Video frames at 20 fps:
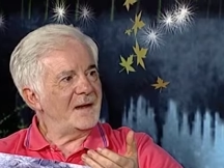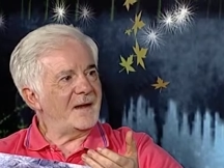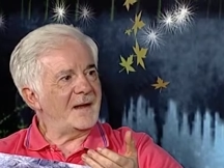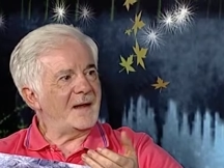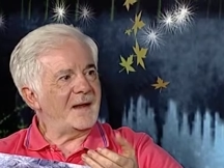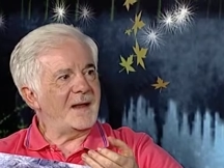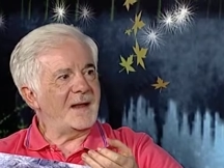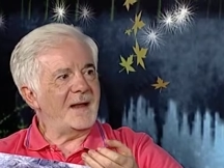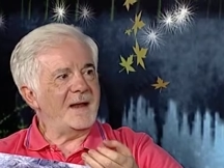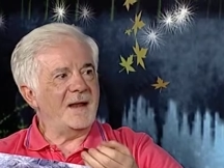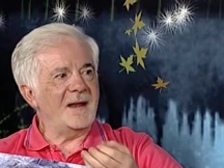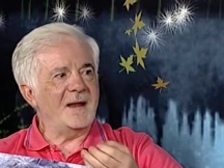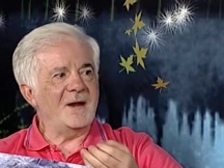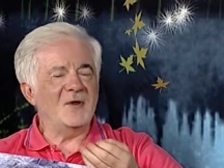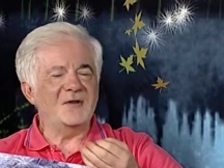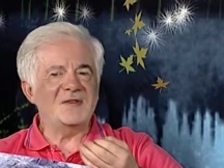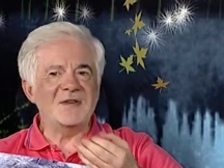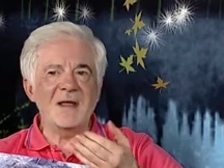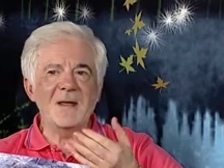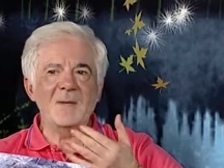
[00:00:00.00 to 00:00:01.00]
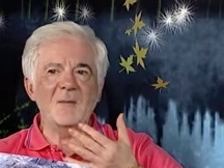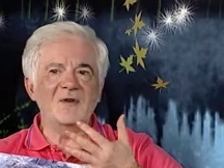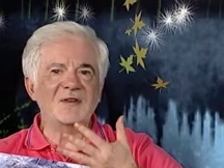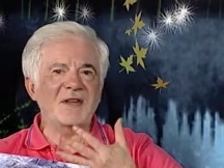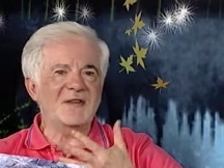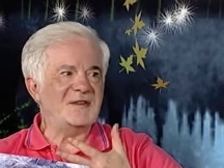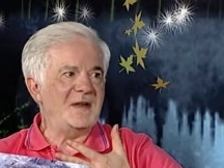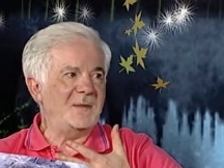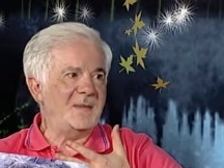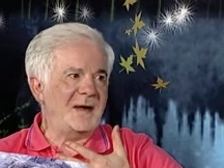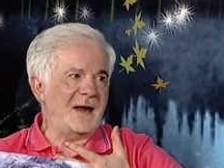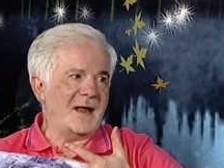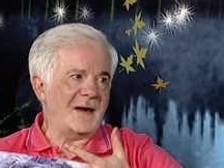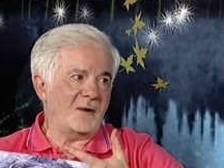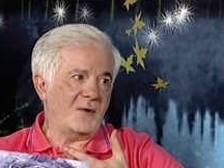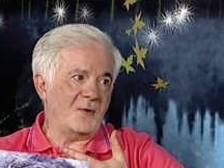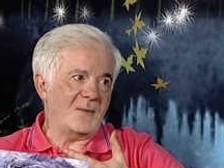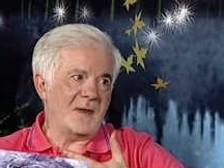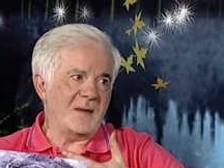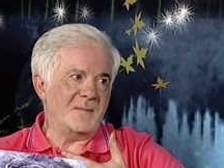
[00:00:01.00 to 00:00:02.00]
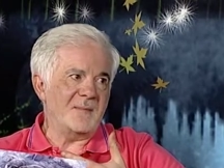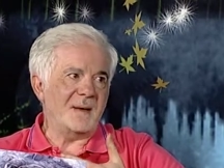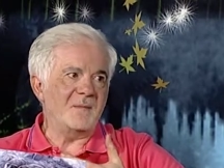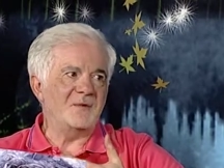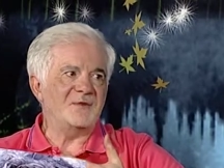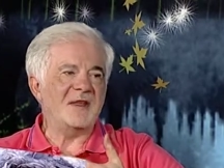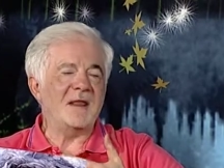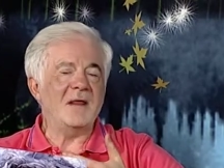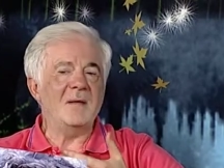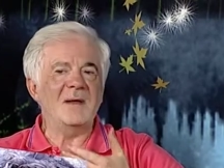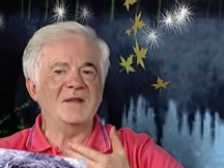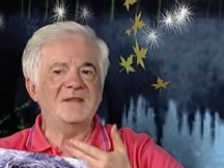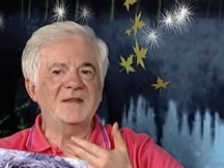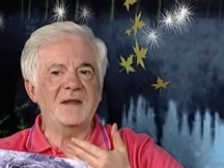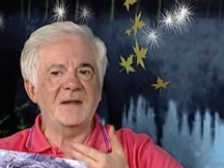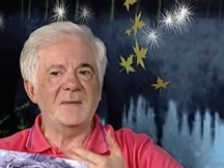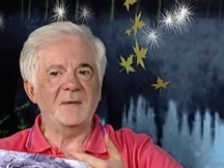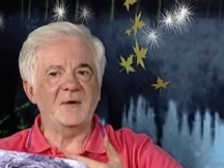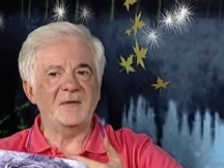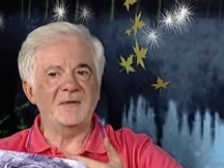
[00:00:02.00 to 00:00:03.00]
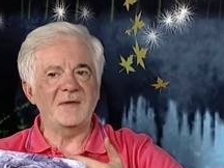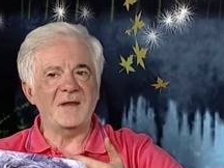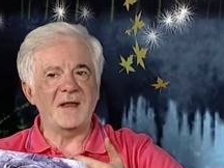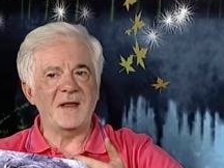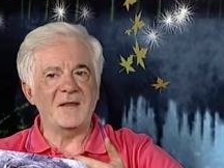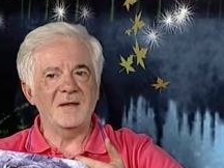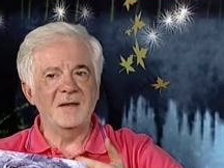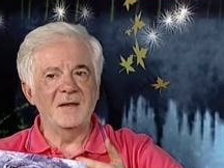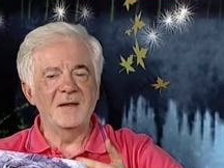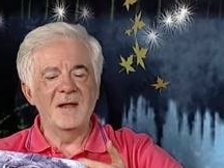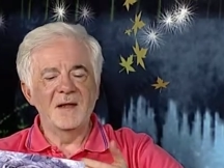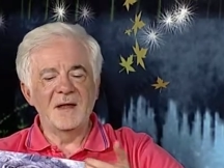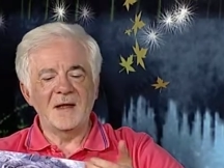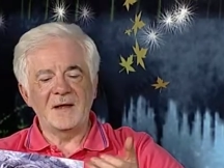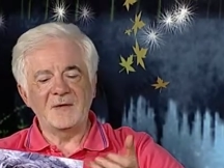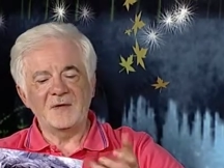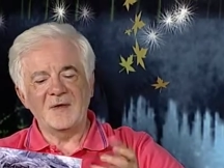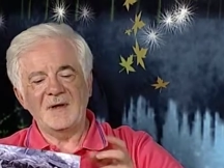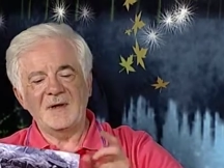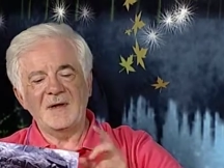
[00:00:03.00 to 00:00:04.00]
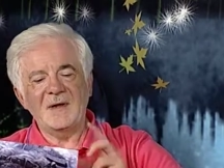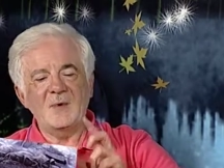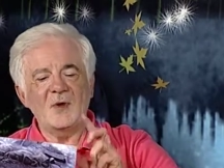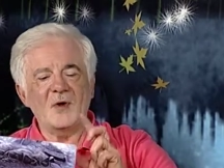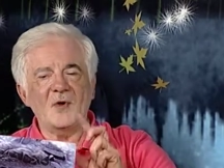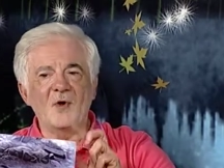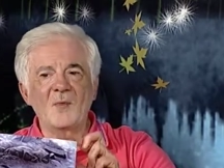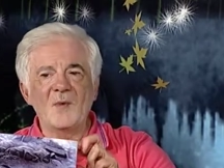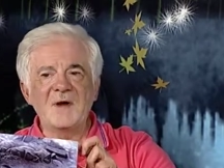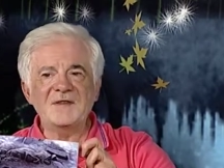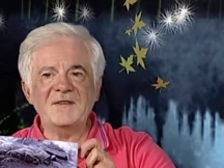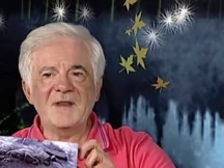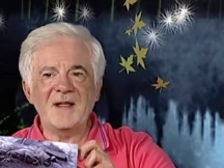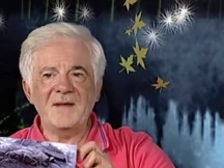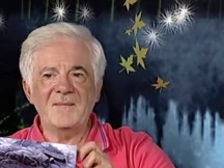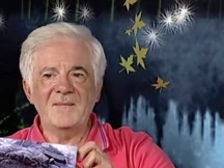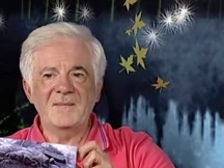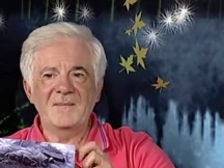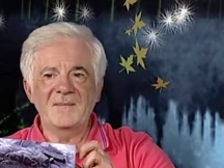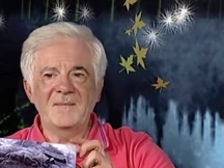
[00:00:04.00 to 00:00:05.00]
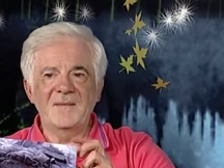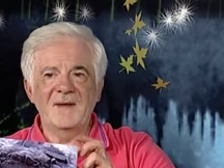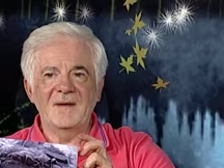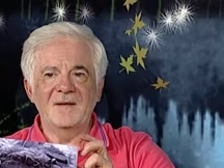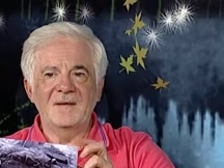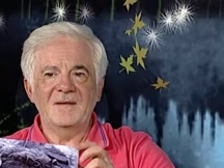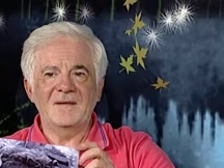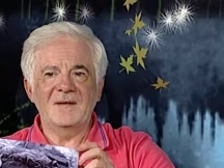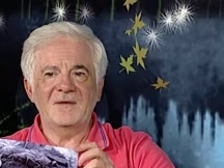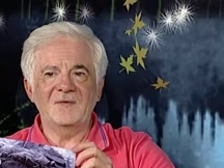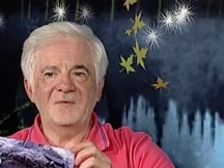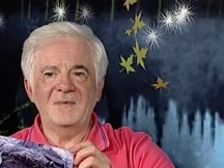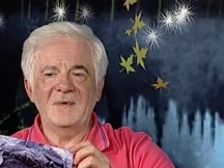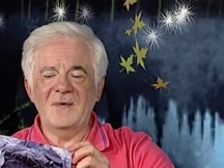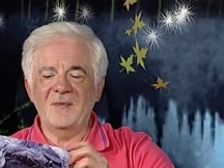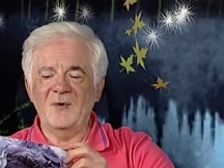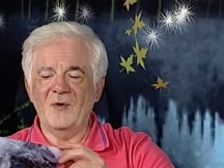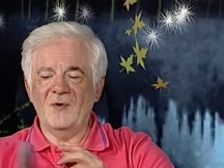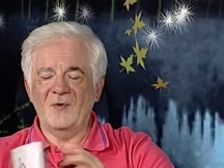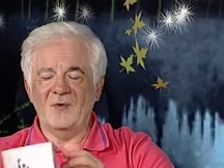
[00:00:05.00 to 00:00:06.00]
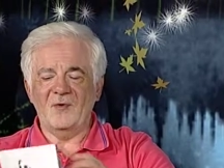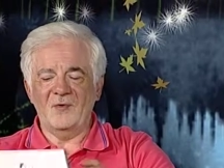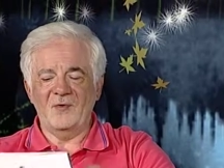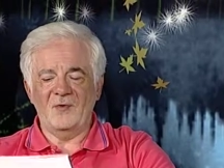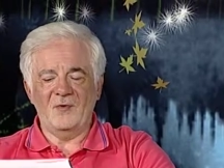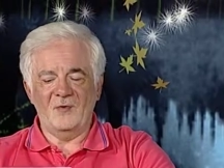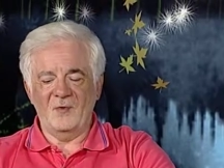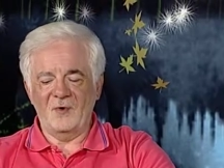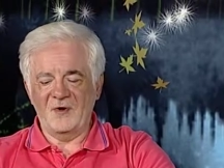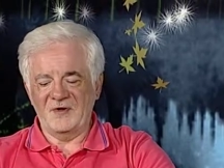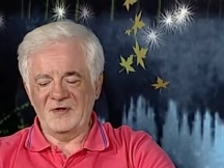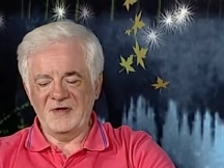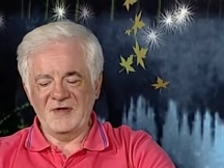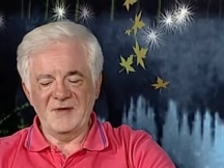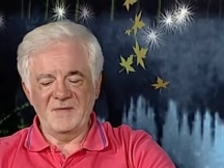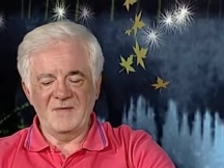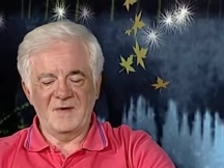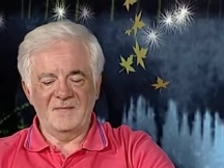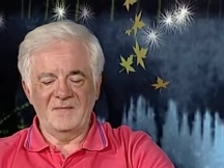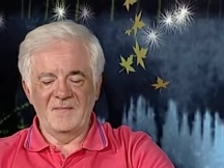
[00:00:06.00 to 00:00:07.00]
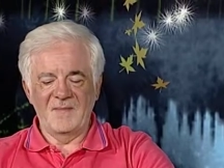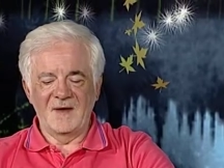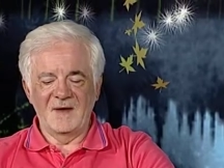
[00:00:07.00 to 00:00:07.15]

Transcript: que, no sabemos asimilarlo bien, vamos a demasiada velocidad. Entonces, libros como este es un libro curiosísimo.